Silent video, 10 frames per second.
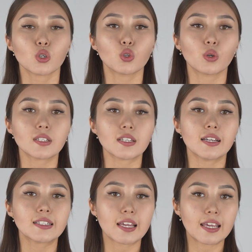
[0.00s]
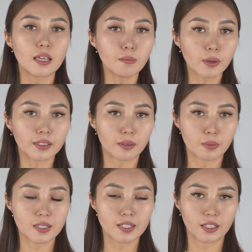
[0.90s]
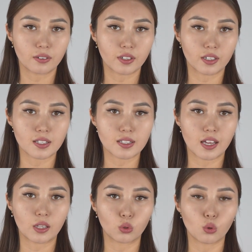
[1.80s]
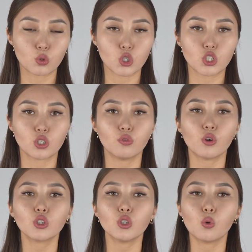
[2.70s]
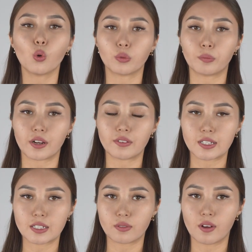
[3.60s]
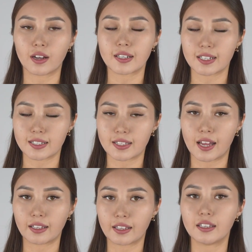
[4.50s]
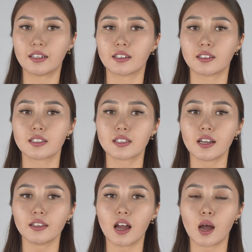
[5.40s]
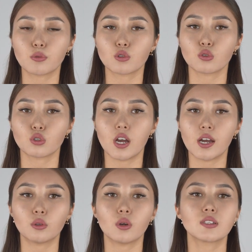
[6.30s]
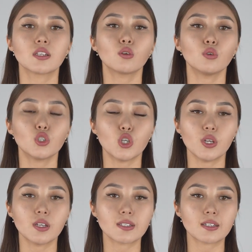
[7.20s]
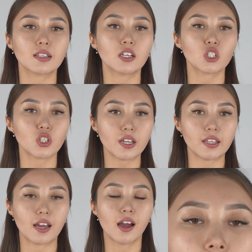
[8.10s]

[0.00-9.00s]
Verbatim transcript: Что касается импорта бензина в Кыргызстан, то уже четвертый год правительства Казахстана и Кыргызстана обсуждает заключение соглашения